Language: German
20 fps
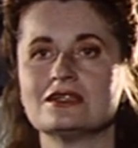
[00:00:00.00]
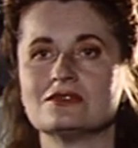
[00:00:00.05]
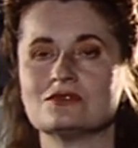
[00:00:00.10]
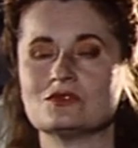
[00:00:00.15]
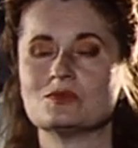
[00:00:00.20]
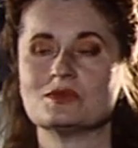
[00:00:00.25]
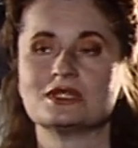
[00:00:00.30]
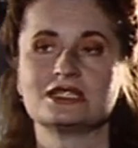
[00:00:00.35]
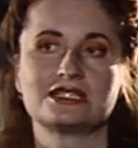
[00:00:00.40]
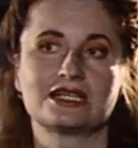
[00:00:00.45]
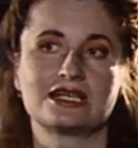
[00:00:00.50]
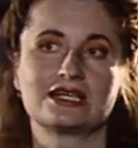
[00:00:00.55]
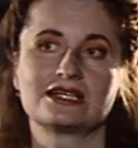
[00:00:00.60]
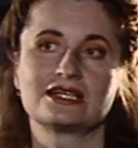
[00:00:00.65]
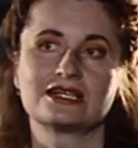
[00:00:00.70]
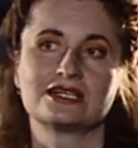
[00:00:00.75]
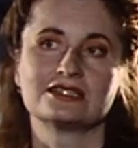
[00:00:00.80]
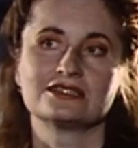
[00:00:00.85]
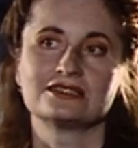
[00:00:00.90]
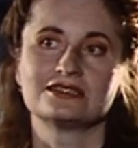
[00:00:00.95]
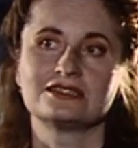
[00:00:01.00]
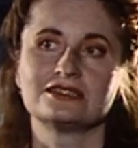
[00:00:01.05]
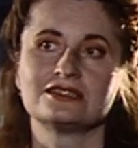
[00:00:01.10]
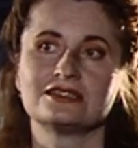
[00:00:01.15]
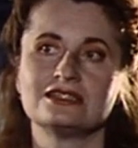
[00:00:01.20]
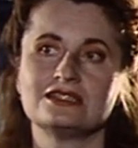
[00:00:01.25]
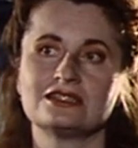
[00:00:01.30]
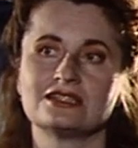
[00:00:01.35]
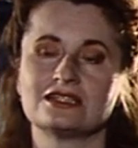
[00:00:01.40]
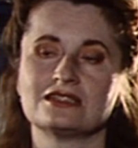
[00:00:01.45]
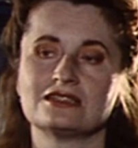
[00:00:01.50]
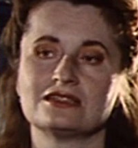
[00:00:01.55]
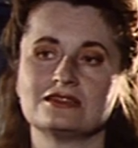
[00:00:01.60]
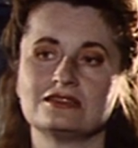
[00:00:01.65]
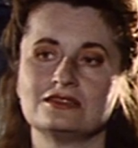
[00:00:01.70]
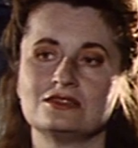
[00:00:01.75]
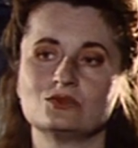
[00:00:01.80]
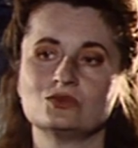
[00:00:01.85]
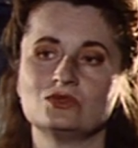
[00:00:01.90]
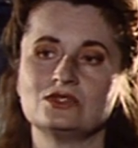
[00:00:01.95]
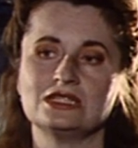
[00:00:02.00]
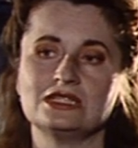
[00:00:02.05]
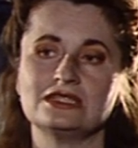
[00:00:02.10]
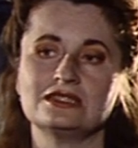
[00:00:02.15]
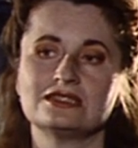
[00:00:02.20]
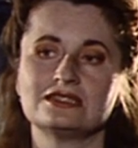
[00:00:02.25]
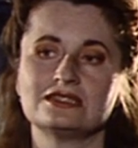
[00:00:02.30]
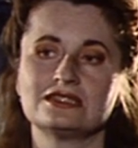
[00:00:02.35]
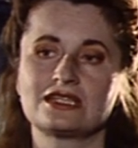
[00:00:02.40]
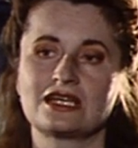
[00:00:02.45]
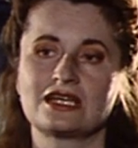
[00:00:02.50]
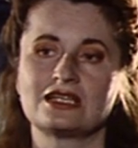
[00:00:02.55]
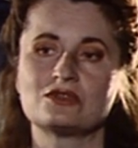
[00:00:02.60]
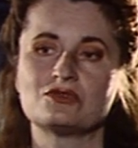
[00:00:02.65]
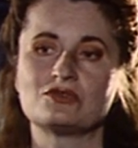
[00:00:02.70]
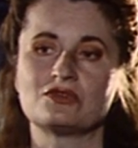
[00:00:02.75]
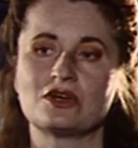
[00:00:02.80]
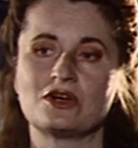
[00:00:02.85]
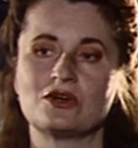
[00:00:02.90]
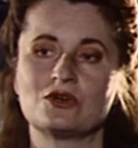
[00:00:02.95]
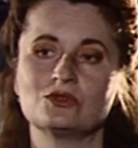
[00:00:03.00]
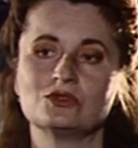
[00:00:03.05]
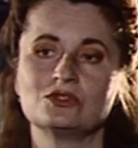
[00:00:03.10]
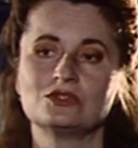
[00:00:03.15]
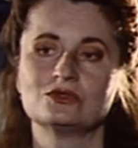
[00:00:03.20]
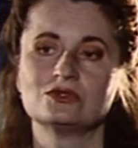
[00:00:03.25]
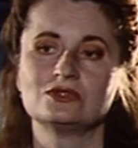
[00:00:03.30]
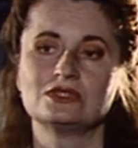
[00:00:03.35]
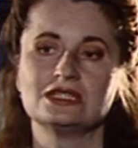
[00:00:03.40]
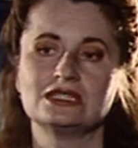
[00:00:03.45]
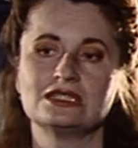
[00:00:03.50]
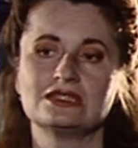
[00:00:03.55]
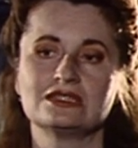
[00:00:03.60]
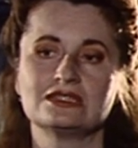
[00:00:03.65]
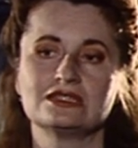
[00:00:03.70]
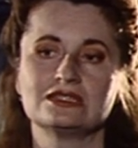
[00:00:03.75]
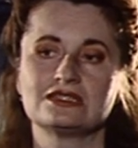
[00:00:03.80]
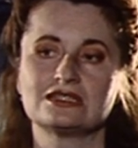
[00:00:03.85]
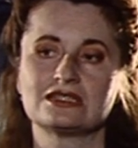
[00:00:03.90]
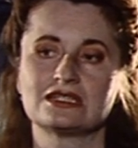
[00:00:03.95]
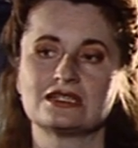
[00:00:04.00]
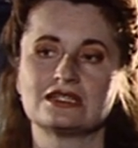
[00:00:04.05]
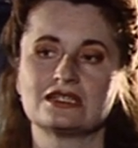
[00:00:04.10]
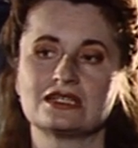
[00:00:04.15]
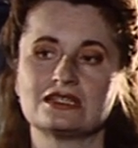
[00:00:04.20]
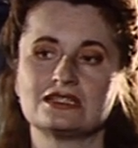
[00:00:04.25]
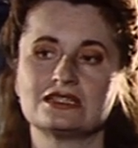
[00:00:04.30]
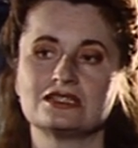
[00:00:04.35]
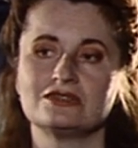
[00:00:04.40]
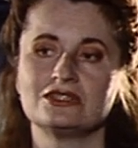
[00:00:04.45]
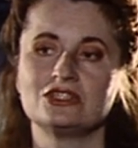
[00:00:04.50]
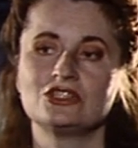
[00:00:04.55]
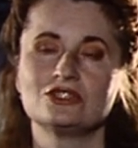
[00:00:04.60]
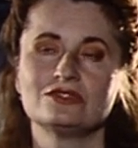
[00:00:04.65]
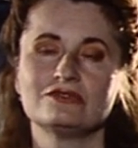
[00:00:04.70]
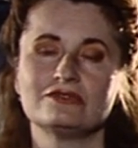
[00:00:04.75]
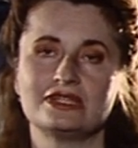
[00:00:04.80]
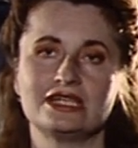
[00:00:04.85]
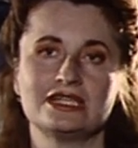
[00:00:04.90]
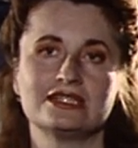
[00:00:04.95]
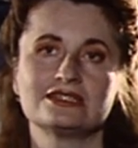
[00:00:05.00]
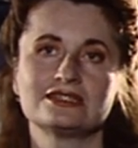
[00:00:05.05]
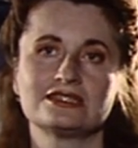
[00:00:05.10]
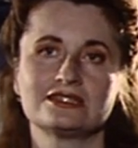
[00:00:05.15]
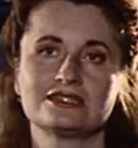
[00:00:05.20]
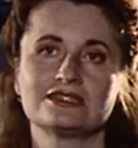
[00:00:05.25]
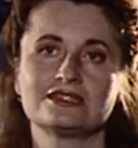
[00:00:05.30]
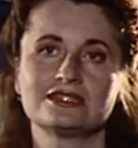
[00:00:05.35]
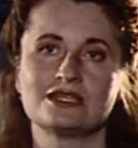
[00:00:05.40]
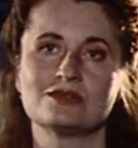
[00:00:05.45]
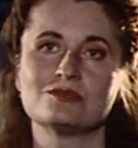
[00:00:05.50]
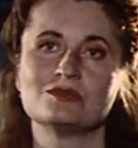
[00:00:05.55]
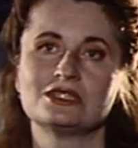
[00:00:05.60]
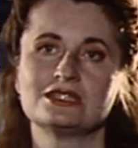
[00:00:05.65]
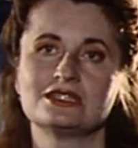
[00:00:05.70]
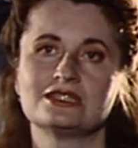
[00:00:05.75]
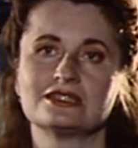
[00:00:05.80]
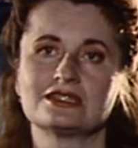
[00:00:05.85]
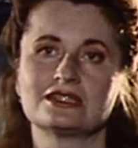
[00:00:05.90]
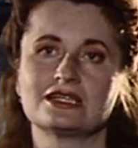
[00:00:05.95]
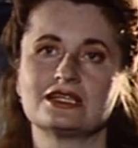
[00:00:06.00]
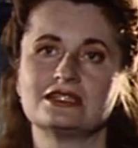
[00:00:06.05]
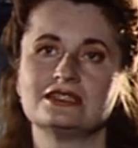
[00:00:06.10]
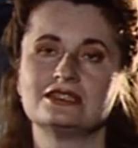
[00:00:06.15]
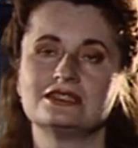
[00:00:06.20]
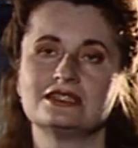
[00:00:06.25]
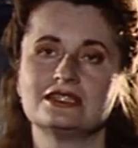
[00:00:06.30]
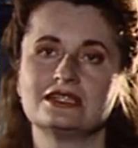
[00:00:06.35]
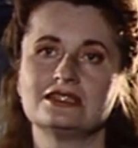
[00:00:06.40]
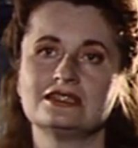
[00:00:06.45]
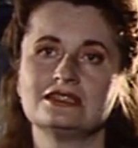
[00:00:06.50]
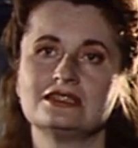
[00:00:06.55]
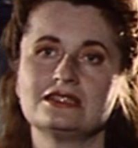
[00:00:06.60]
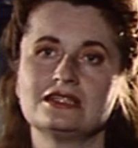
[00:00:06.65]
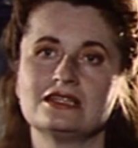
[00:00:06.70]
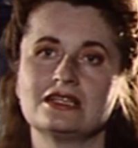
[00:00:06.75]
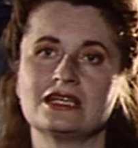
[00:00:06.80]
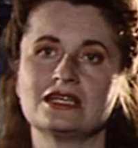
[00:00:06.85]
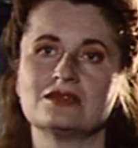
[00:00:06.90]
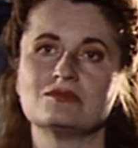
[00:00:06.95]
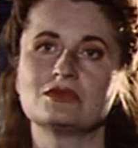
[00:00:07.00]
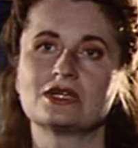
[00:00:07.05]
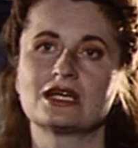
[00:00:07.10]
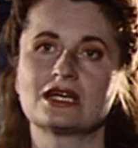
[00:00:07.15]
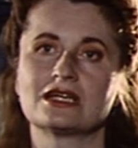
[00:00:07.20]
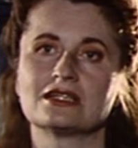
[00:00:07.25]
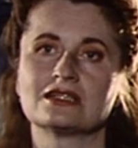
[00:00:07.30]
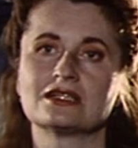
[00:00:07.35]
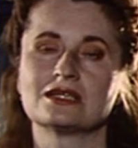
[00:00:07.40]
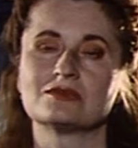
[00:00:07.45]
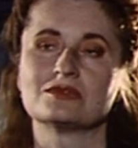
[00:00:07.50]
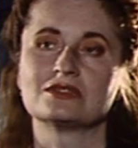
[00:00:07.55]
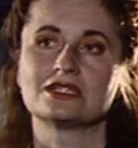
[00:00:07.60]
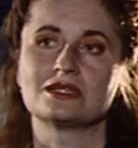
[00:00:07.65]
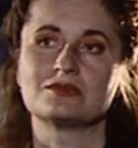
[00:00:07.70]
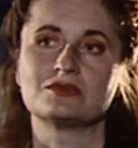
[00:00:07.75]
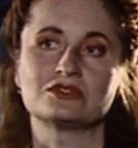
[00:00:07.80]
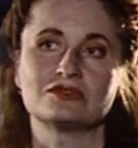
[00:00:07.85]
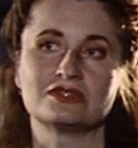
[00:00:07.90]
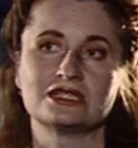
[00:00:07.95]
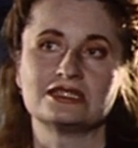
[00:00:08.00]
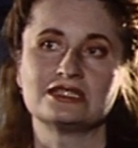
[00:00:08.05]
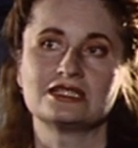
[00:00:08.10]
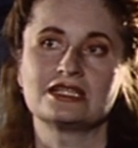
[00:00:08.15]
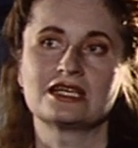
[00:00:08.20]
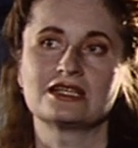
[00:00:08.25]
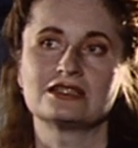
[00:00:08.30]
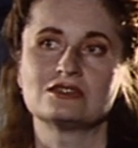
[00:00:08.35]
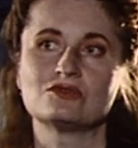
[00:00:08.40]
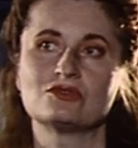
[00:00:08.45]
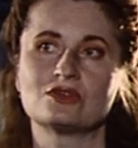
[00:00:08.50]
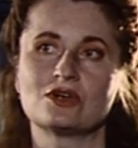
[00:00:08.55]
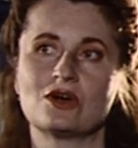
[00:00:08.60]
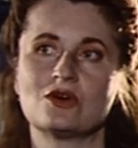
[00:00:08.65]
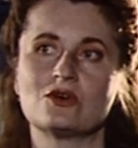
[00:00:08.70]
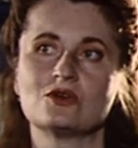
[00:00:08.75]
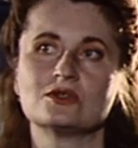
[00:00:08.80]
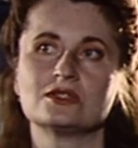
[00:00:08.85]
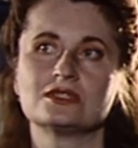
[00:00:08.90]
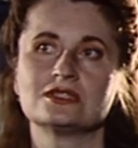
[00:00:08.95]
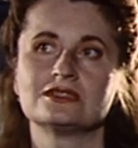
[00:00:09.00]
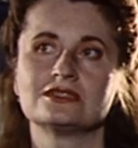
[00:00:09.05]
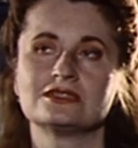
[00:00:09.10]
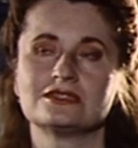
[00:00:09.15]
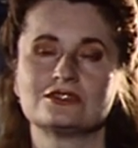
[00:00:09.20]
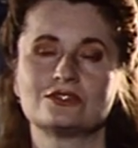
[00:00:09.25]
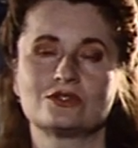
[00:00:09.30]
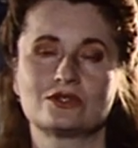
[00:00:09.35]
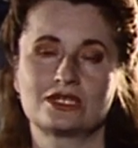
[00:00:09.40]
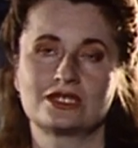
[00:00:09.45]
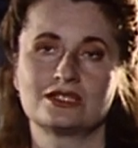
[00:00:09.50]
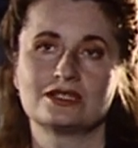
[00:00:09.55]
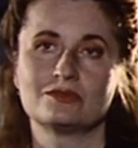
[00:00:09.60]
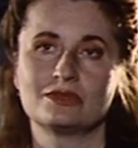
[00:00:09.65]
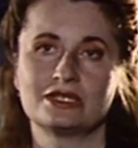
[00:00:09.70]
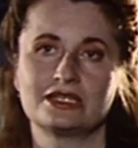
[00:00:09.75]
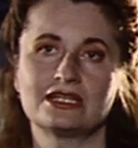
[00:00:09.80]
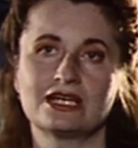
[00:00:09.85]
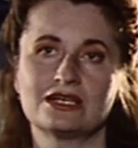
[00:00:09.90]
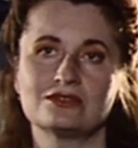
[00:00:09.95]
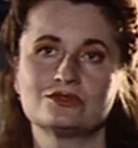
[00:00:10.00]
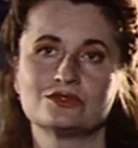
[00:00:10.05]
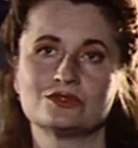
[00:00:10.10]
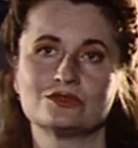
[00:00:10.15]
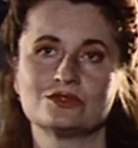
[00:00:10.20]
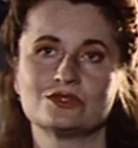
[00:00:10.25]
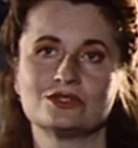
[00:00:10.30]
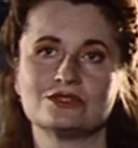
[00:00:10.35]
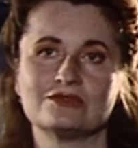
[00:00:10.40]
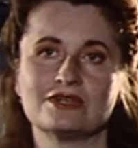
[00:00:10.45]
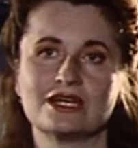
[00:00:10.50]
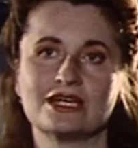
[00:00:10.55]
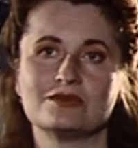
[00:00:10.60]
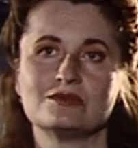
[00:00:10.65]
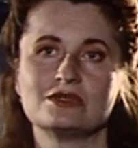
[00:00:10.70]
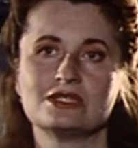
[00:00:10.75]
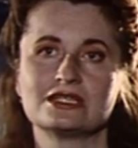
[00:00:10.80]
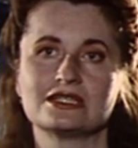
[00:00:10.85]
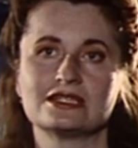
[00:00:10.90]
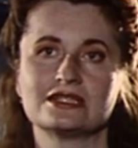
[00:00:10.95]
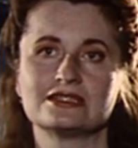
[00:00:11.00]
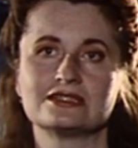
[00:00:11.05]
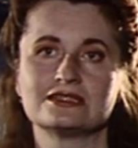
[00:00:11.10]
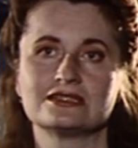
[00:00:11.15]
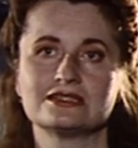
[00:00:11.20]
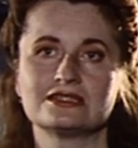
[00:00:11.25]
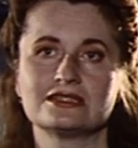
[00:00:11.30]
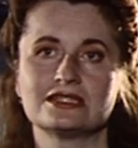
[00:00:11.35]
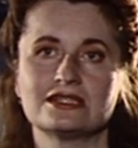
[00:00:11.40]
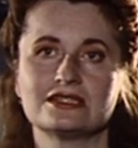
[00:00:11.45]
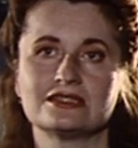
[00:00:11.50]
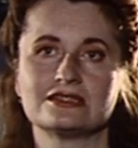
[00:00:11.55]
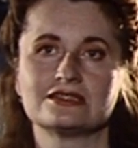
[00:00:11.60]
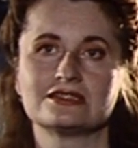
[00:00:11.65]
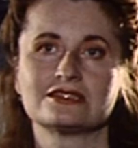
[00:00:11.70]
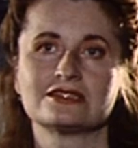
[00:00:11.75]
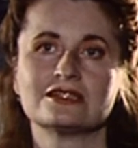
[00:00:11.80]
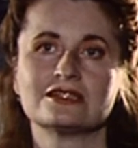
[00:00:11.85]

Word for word: wo man sagen kann, dass es nicht ein Undine ist, keine Frau, die Undine ist ein, ein Zwischenwesen, das eben in der Realität nicht leben kann. Aber selbst wenn sie keine Frau ist, ist sie doch eine Metapher für die weibliche Existenz.